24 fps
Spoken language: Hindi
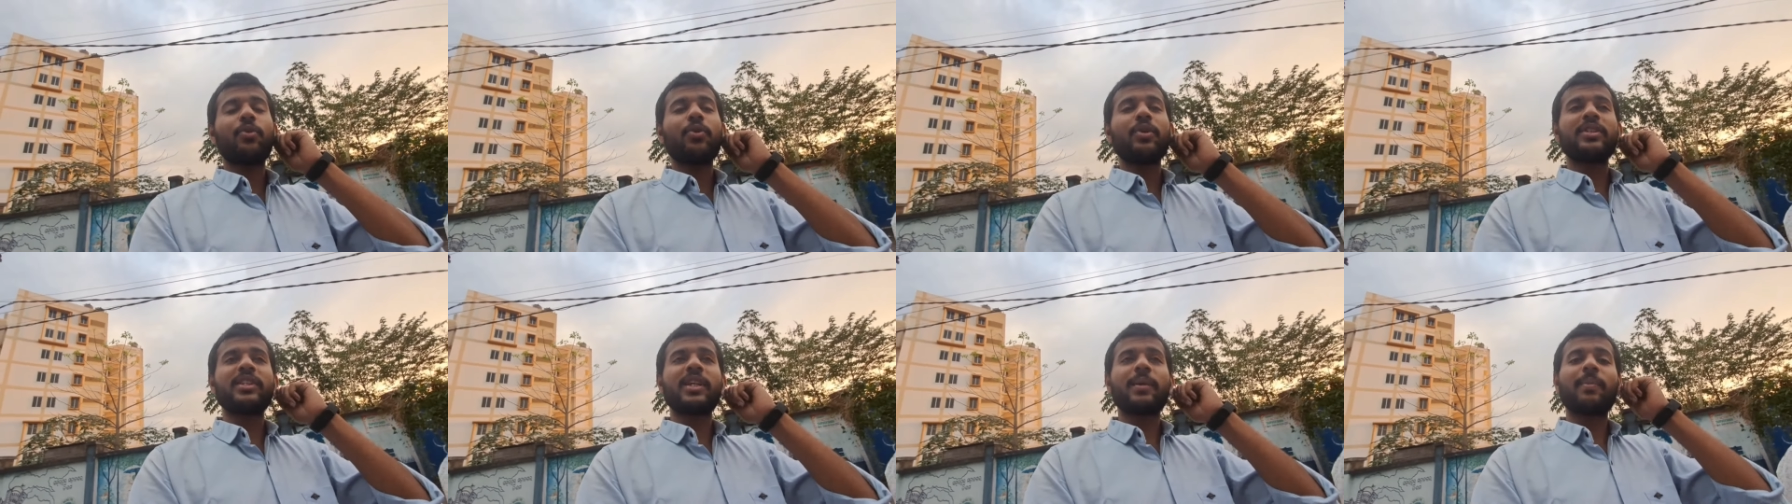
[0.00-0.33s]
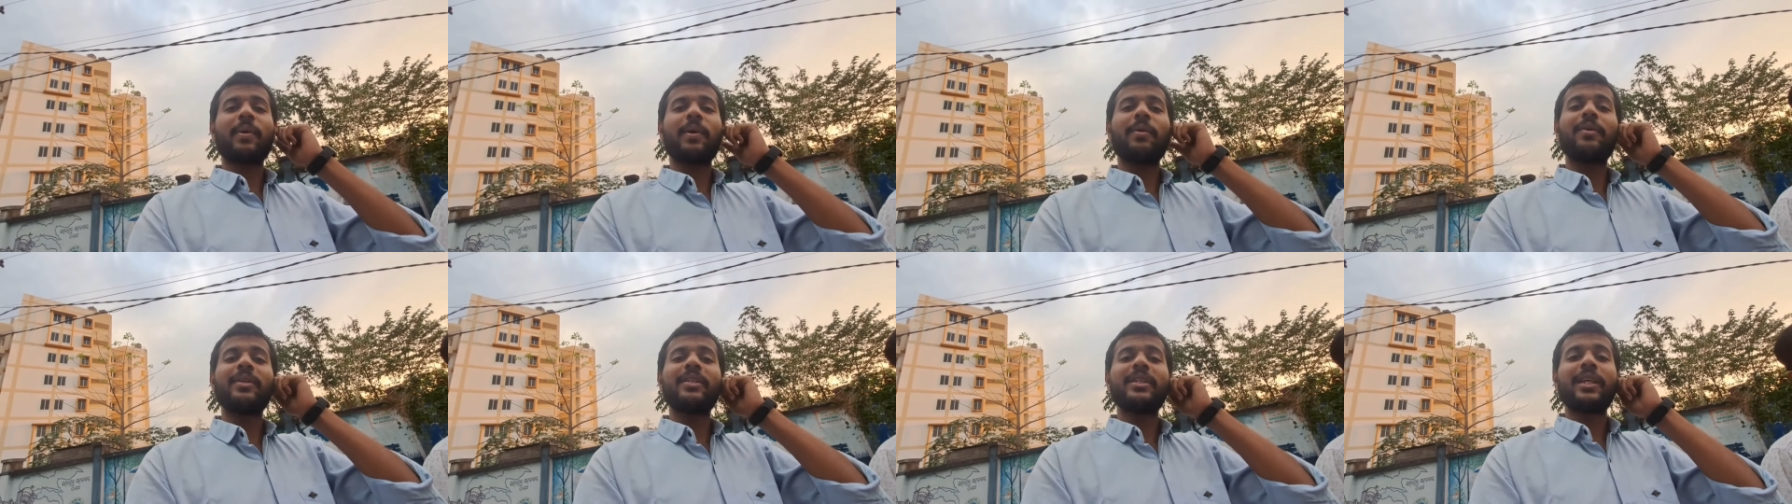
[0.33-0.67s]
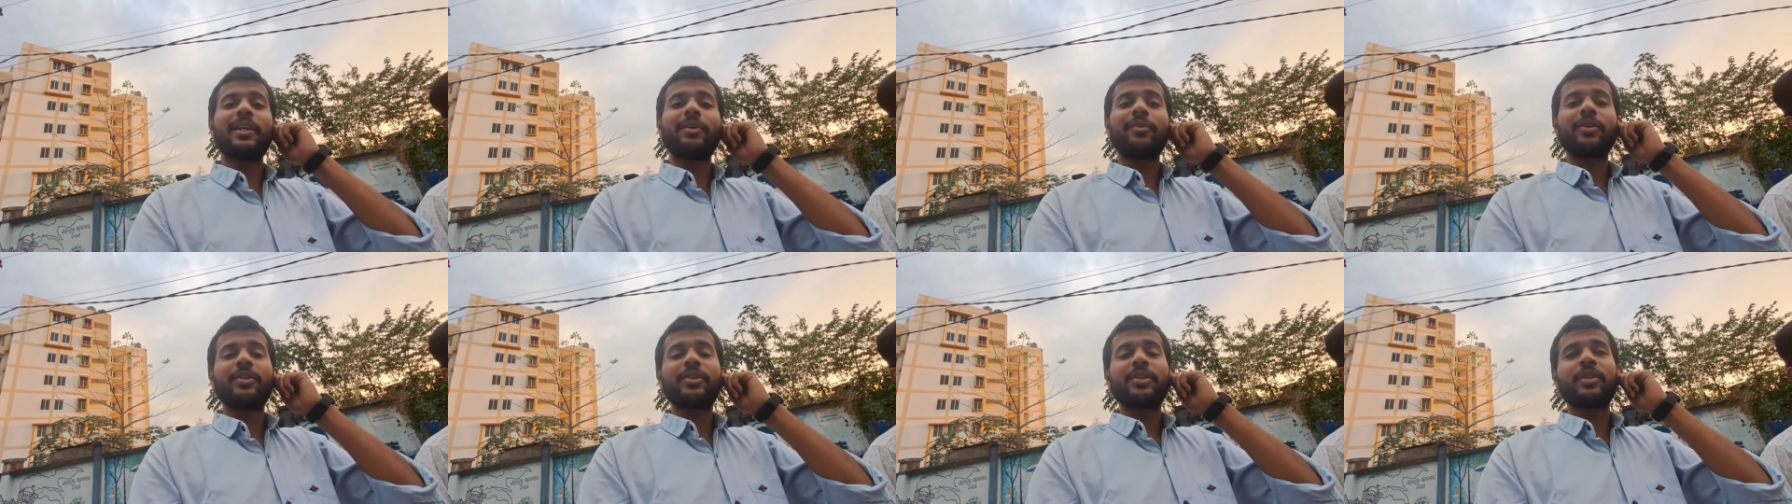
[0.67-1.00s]
उड़ीसा पावर
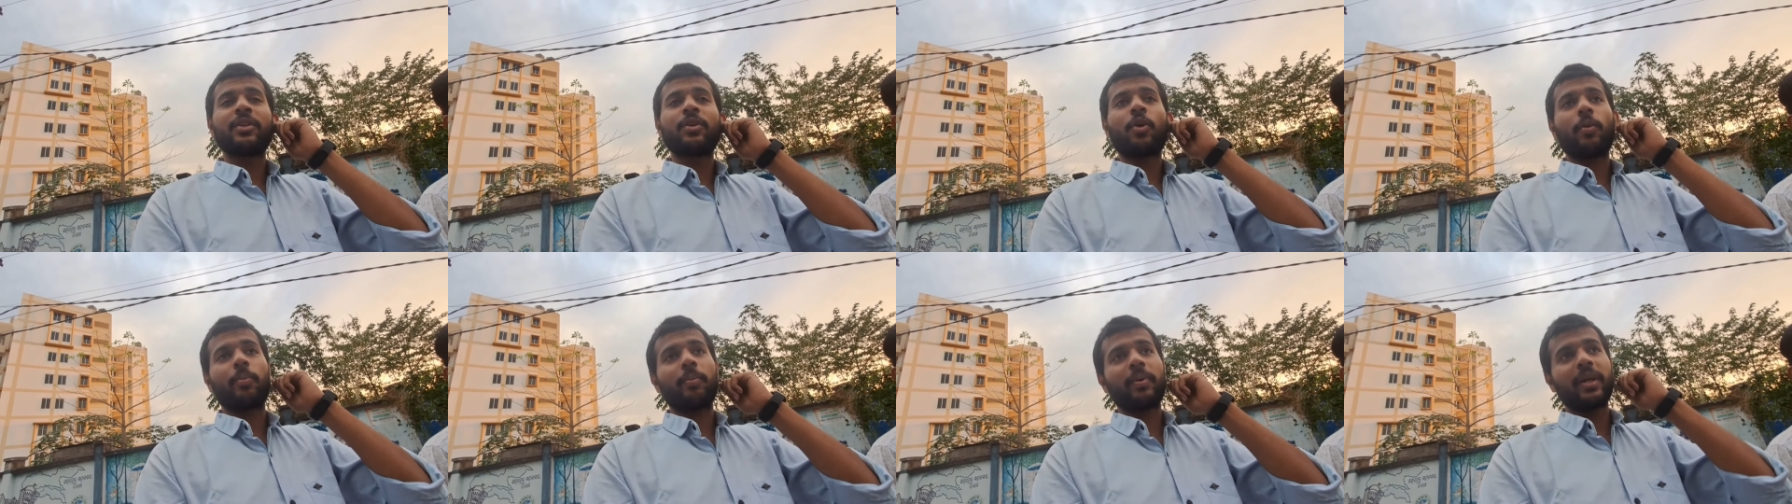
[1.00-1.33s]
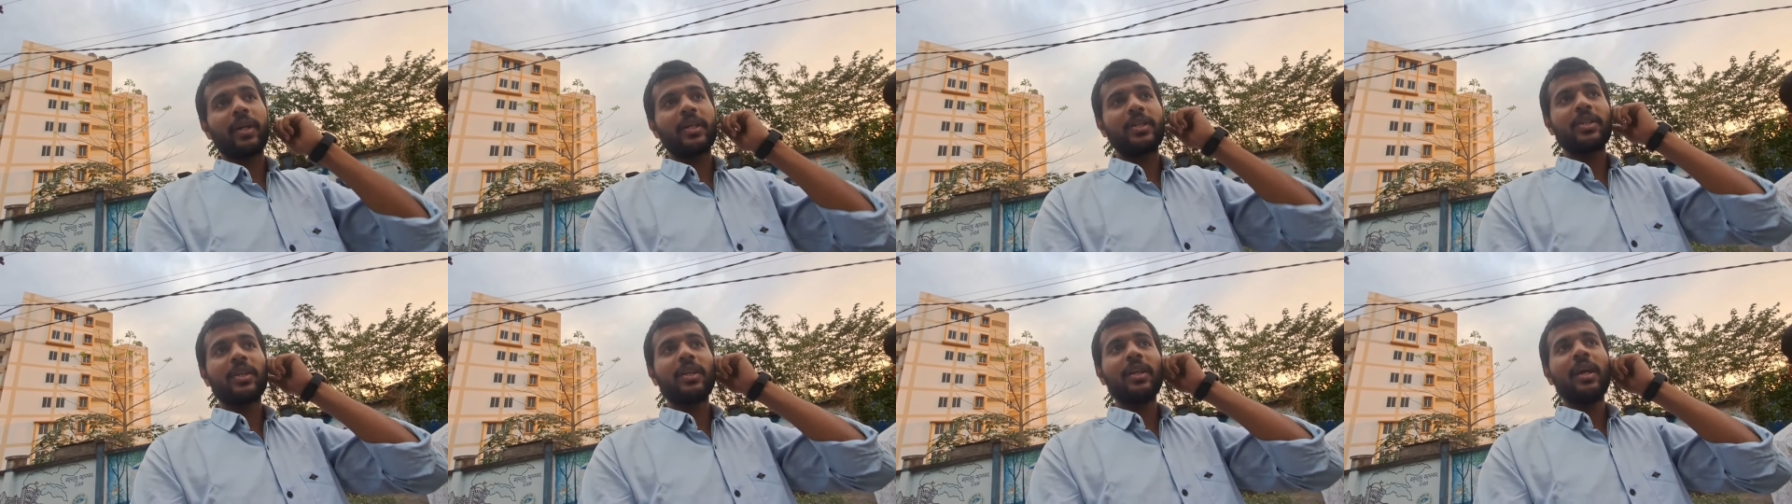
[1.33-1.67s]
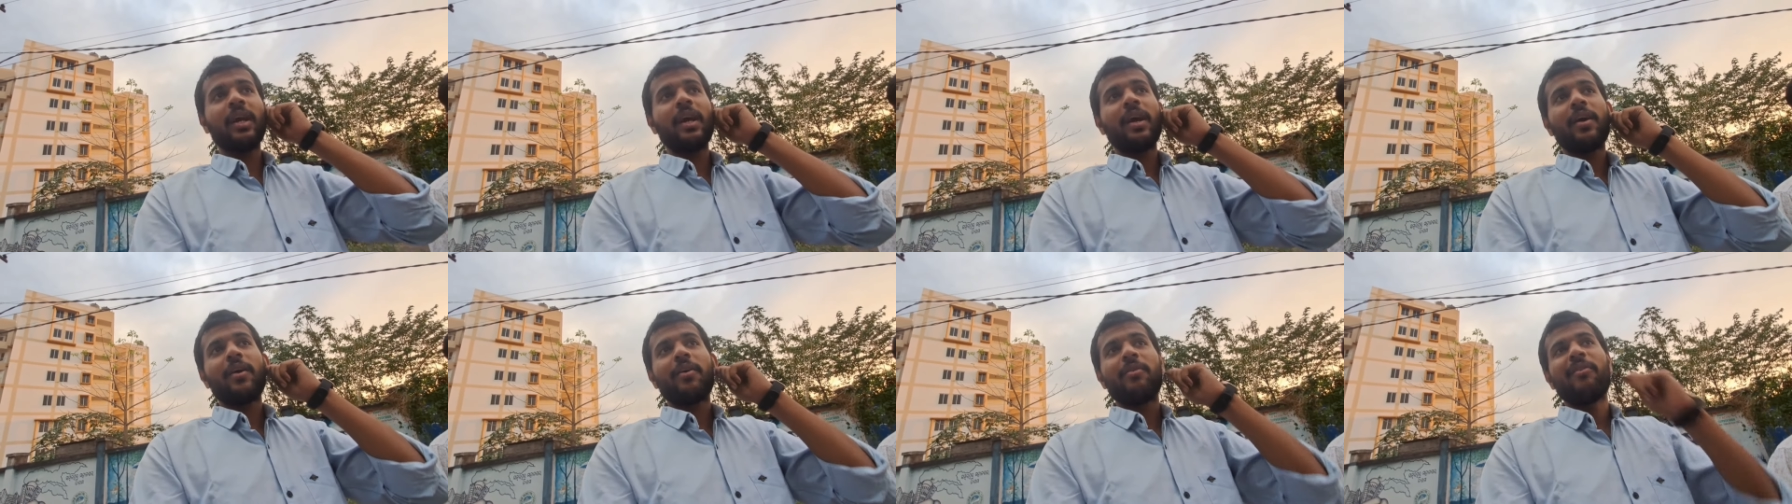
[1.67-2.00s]
जनरेशन कॉरपोरेशन
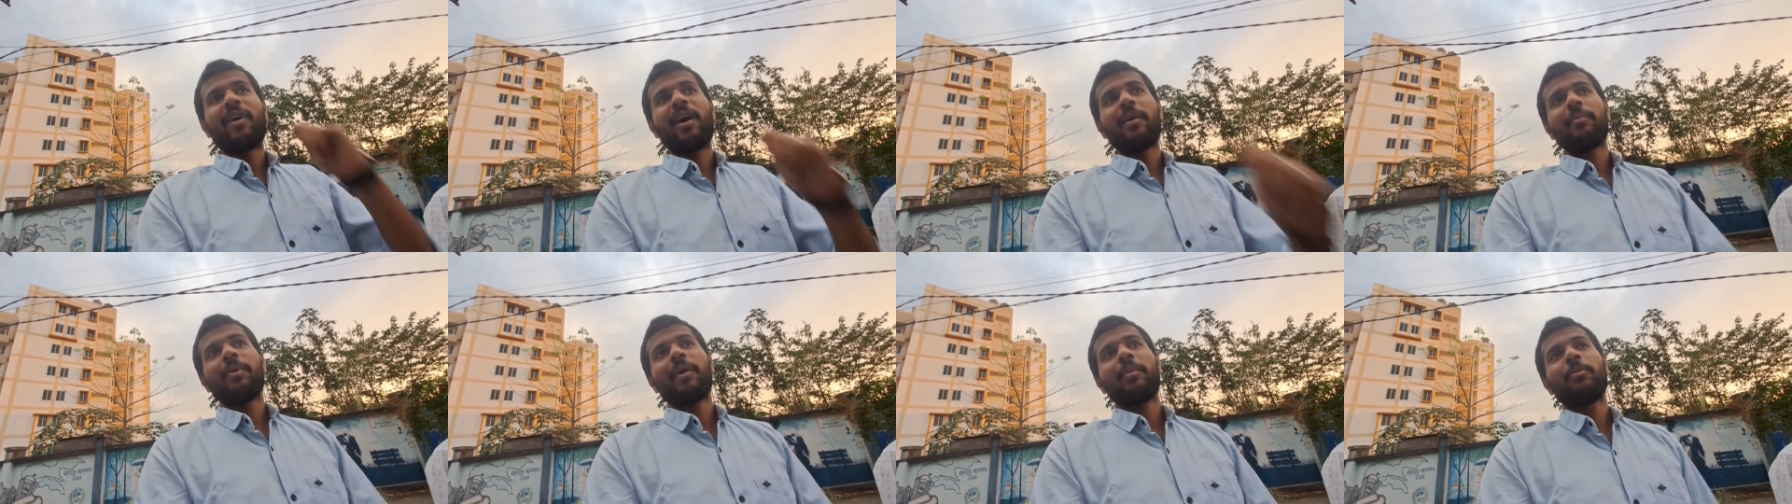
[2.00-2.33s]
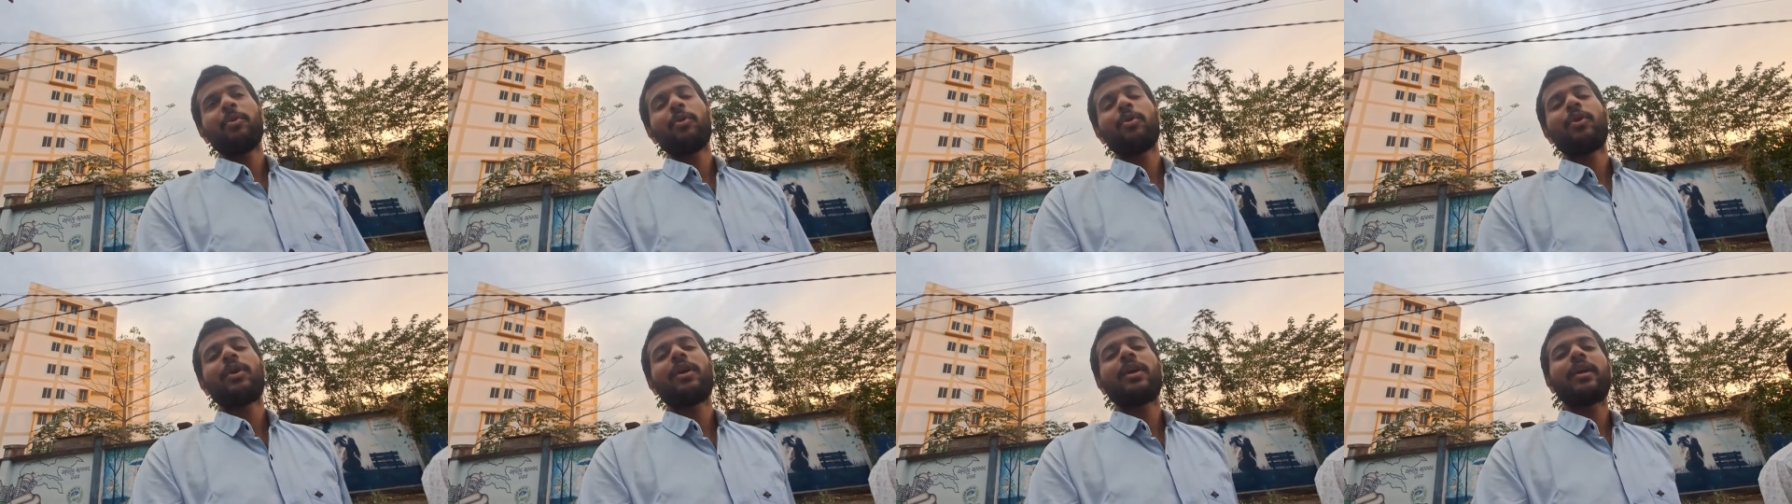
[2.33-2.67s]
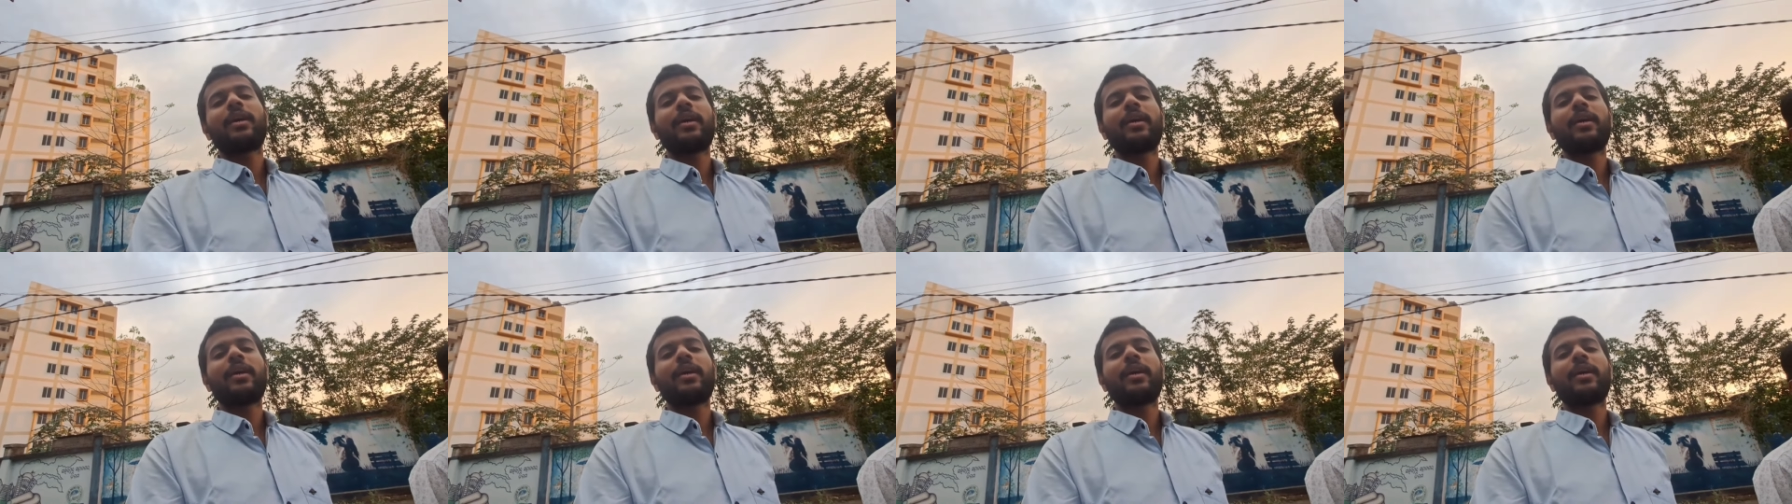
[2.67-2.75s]
वहाँ पे हम लोग